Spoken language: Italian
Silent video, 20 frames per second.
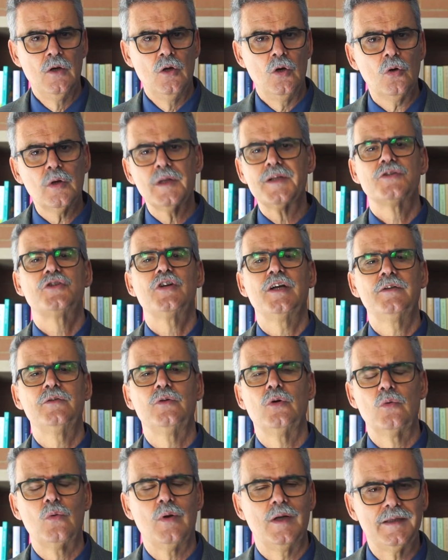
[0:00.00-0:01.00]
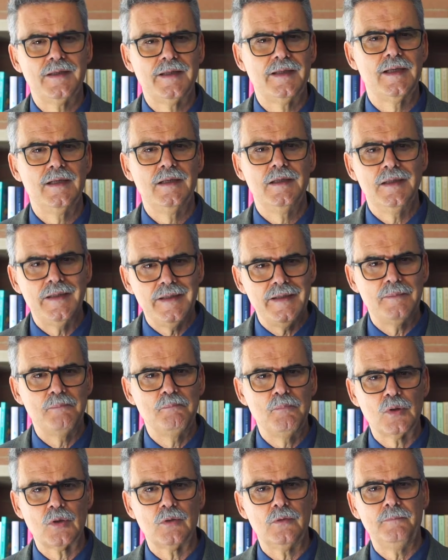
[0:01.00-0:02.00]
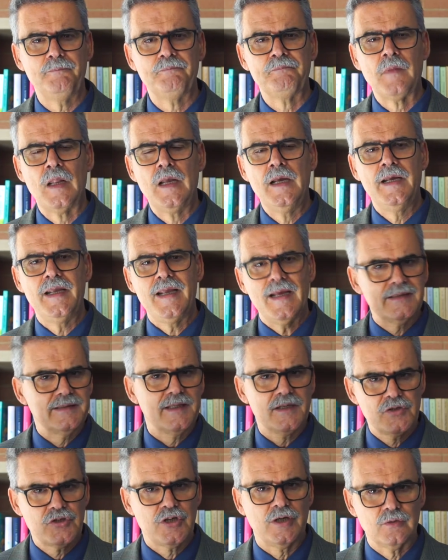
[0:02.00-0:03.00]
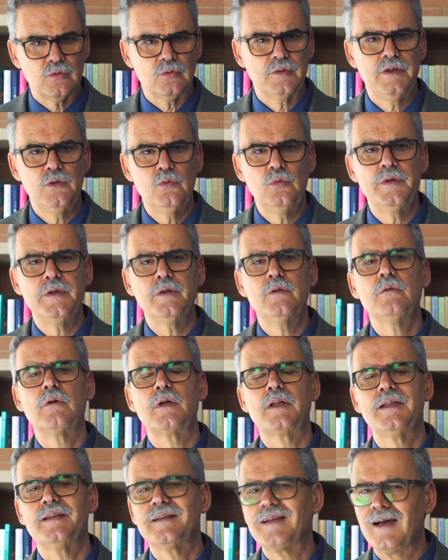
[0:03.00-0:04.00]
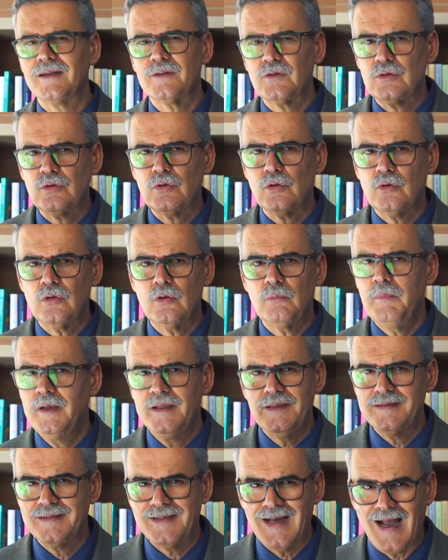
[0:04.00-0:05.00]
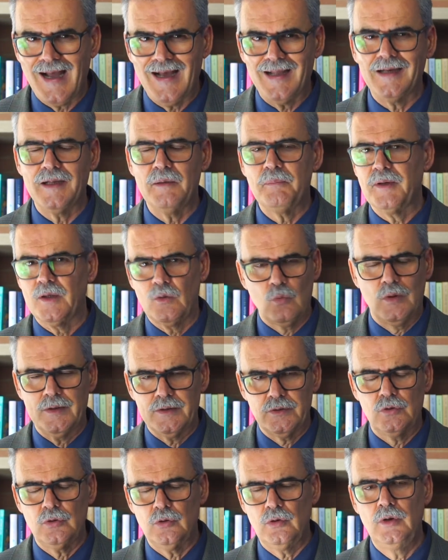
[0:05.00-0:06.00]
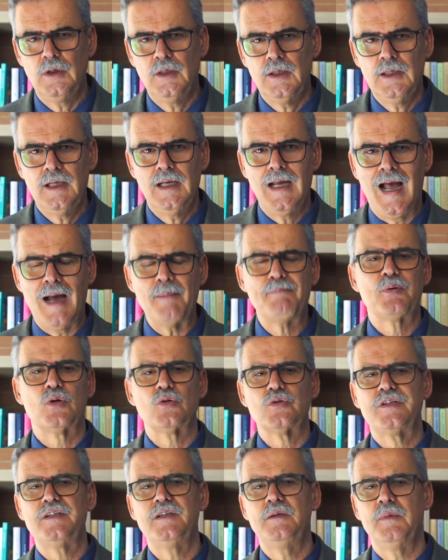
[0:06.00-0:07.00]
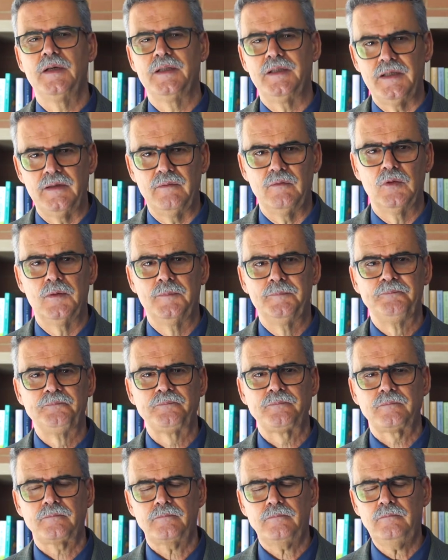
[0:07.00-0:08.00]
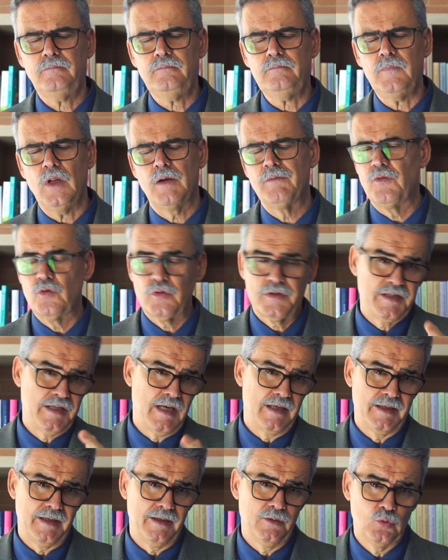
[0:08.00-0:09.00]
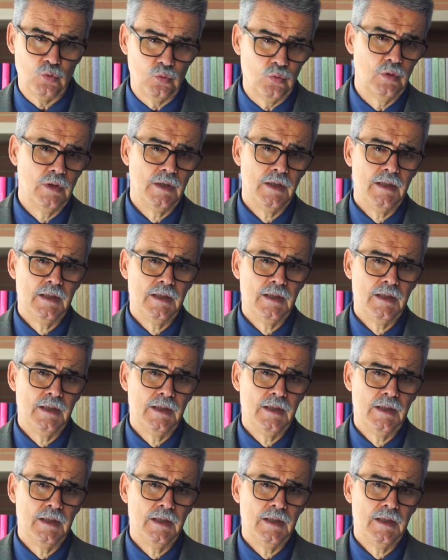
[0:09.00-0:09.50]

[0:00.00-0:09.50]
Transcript: o leggendo qualche libro e ha tracciato di lui un ritratto mentale, per quanto approssimativo. Forse anche tu